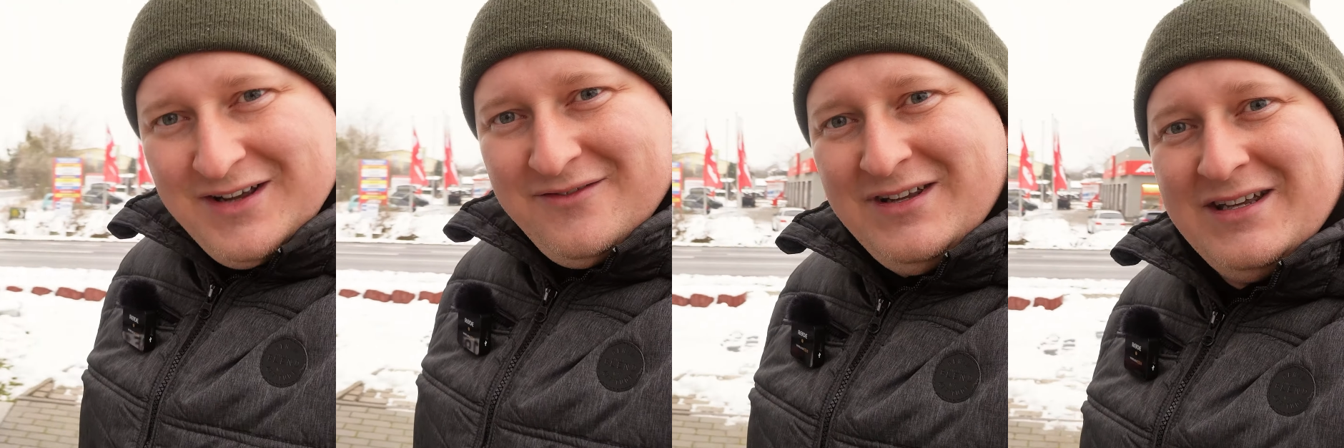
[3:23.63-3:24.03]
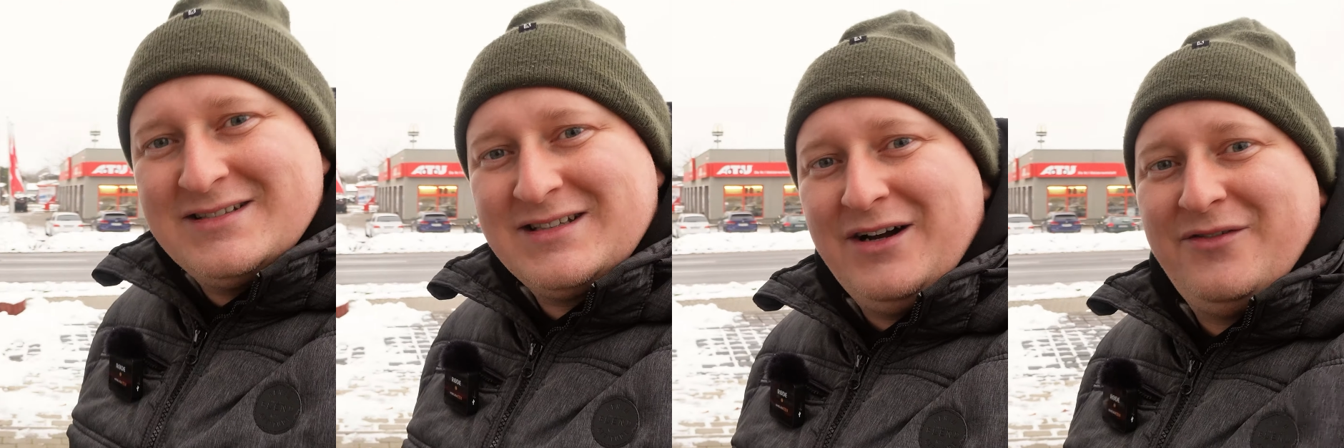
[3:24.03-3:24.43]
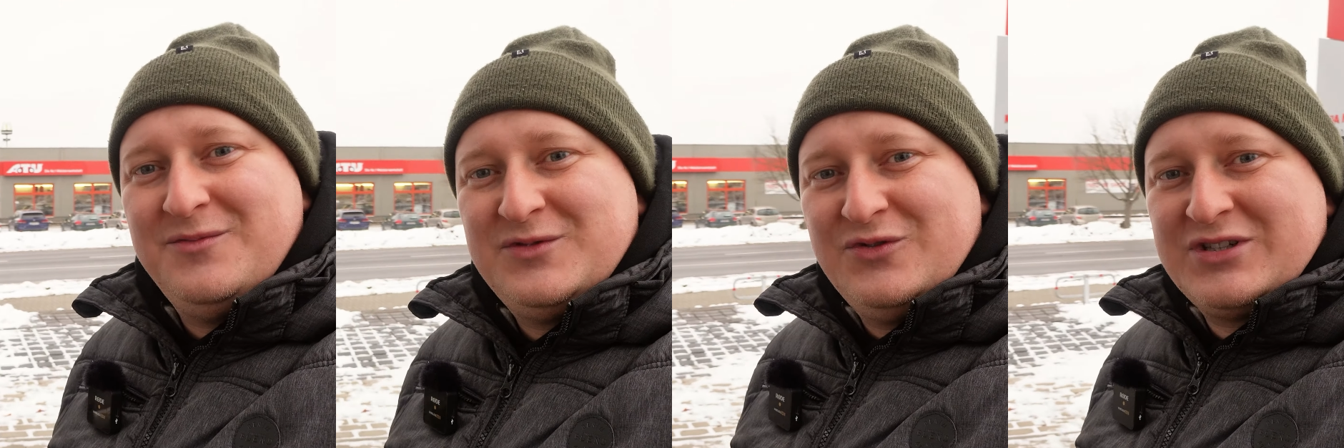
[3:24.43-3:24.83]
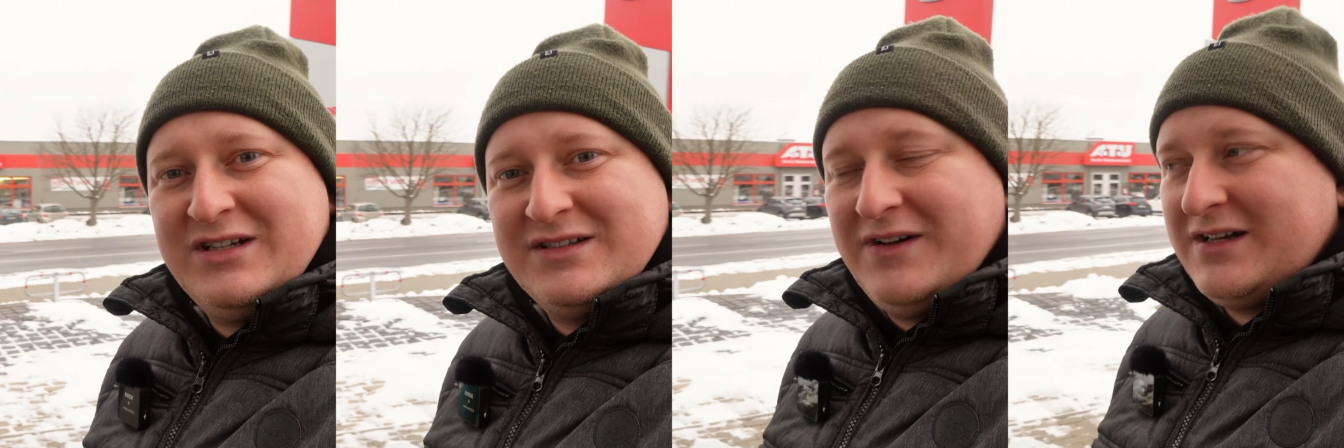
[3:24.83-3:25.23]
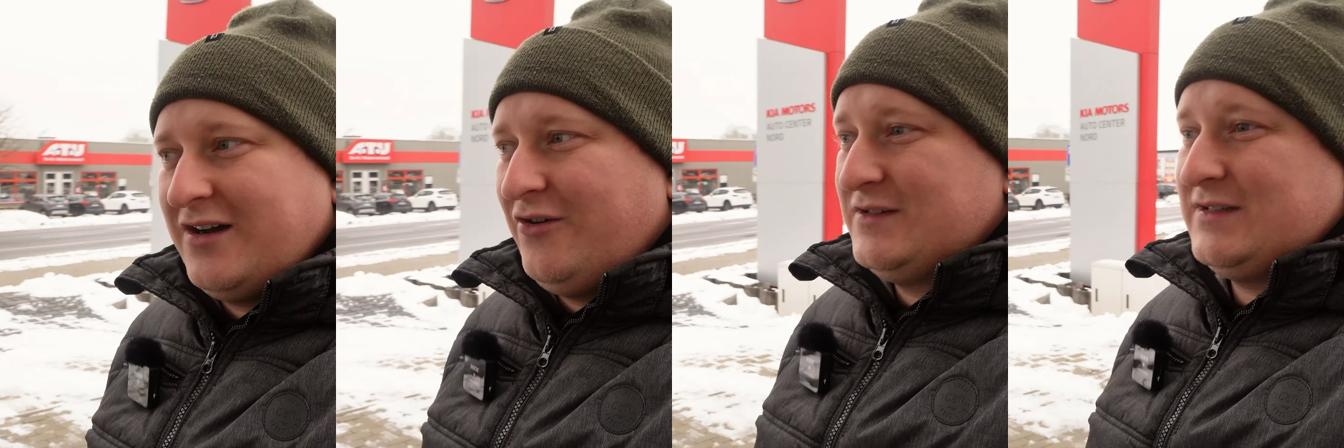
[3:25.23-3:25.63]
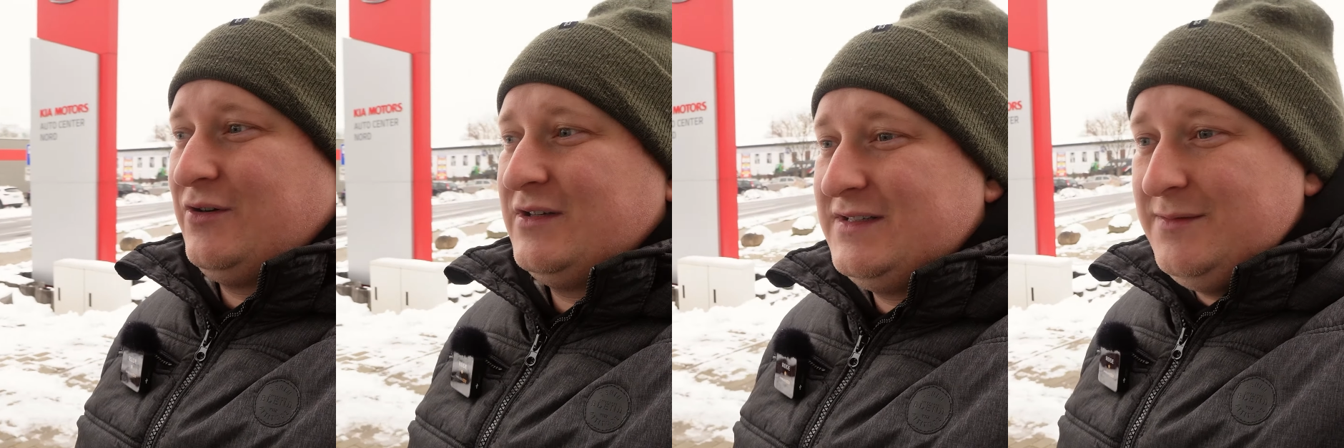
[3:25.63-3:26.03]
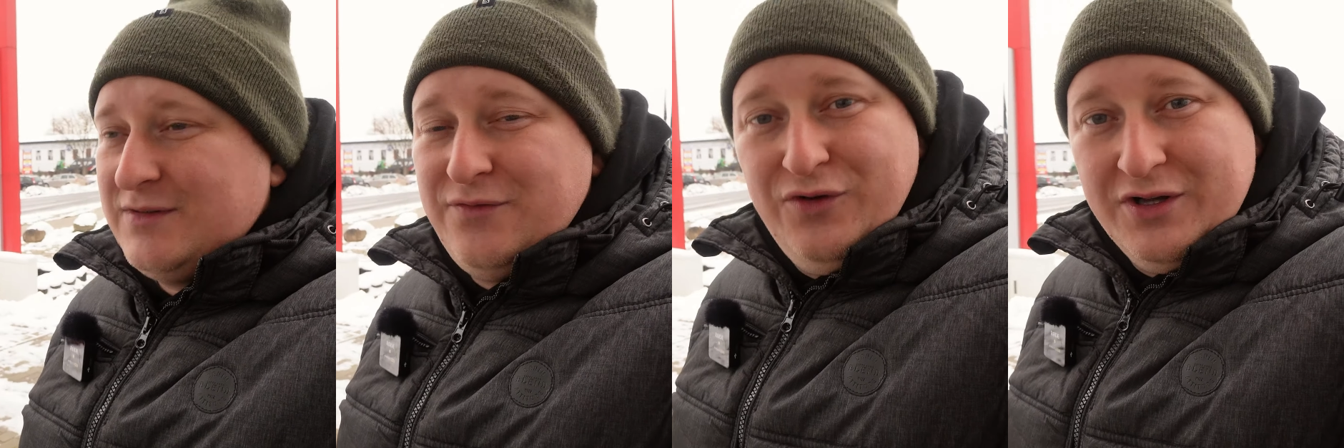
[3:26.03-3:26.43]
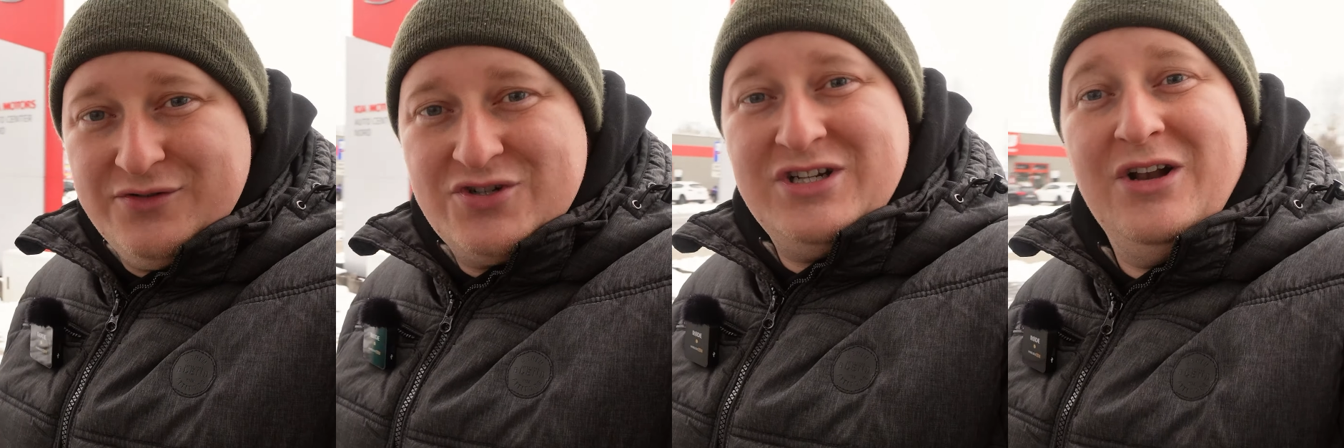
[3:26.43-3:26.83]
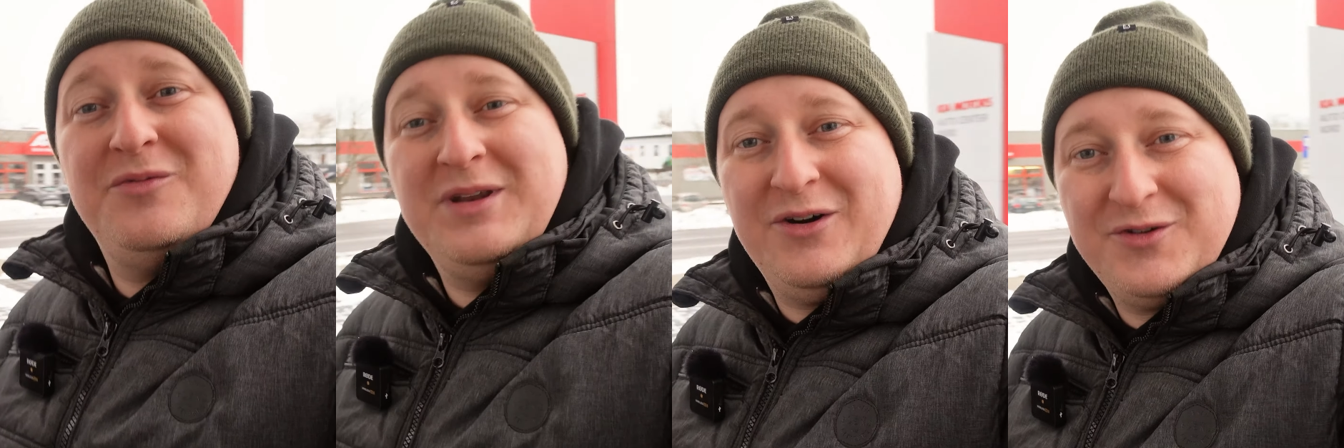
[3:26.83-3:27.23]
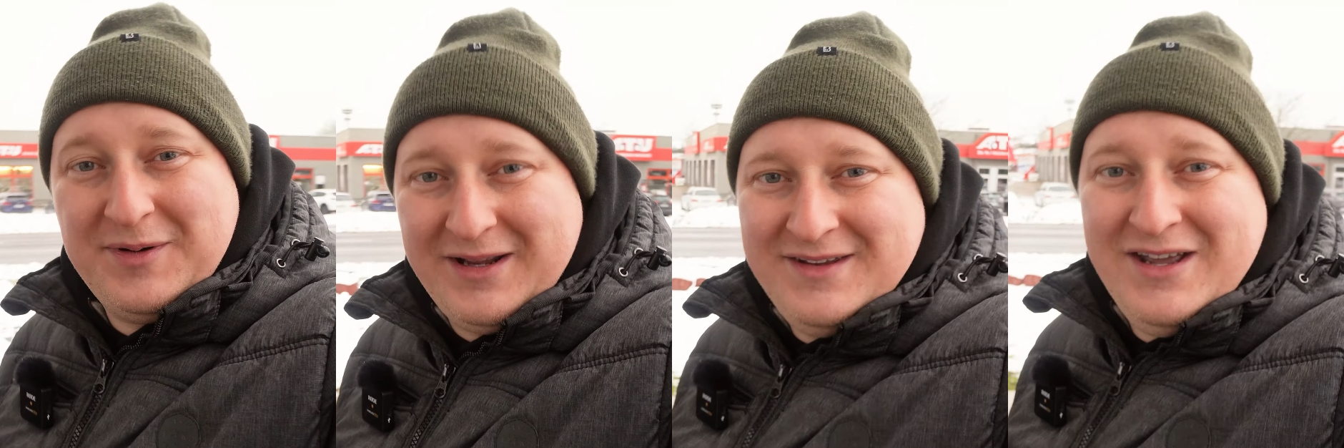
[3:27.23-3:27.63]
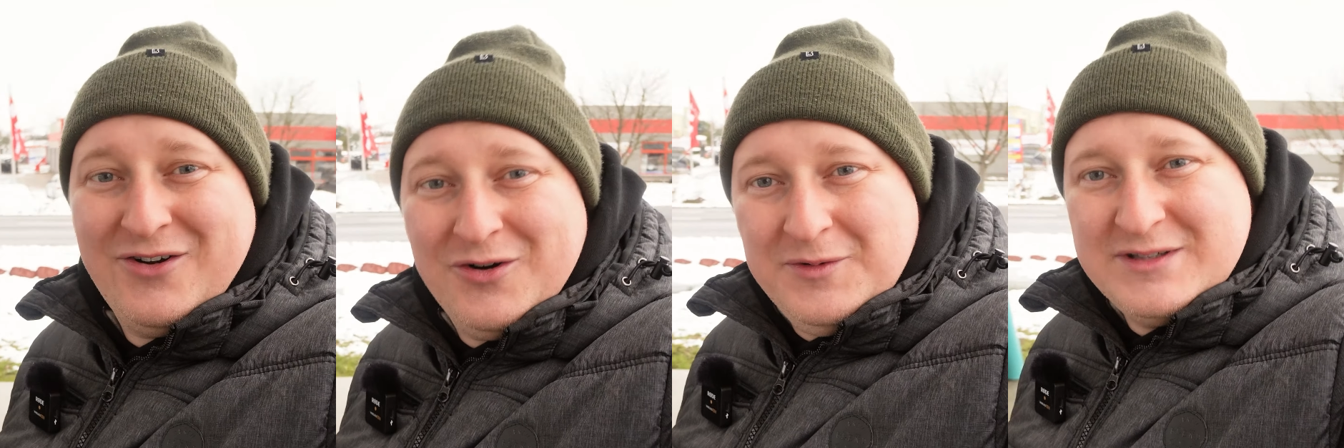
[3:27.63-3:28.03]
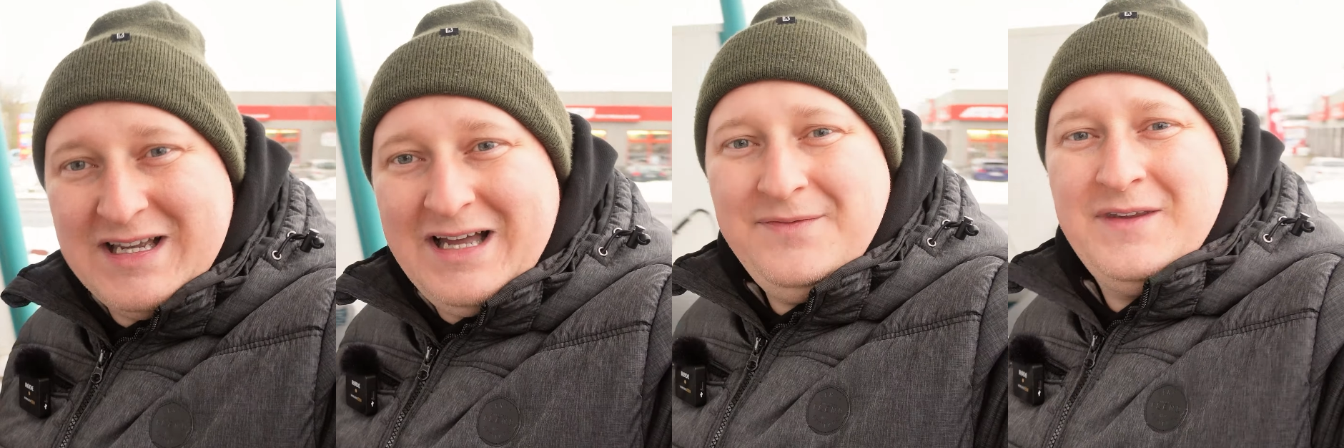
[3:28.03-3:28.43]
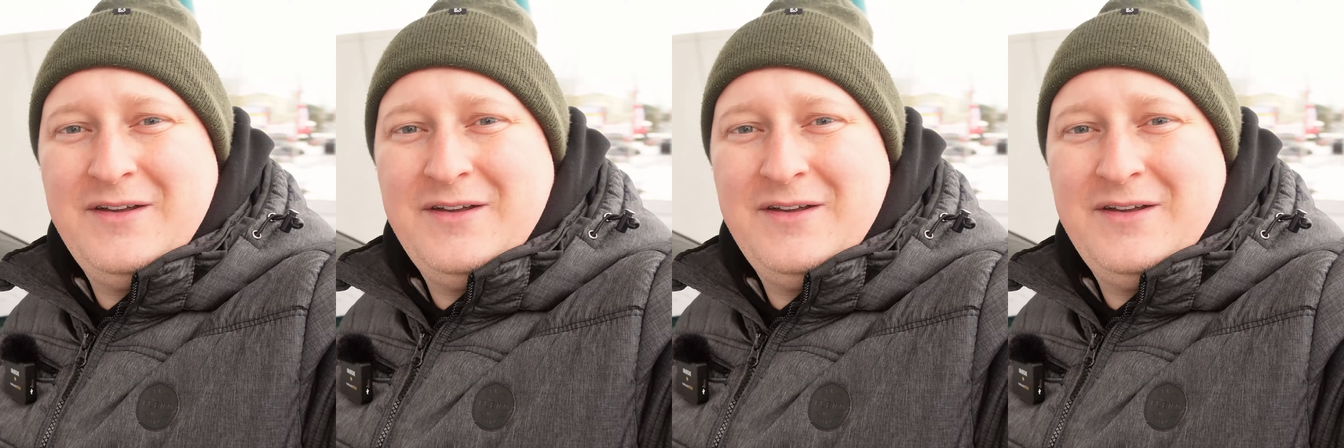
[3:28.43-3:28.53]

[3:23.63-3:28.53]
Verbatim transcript: wie es da vom Zustand ist, weil da rollt es auch ziemlich flott und schnell über die Autobahn. Gucken wir uns an.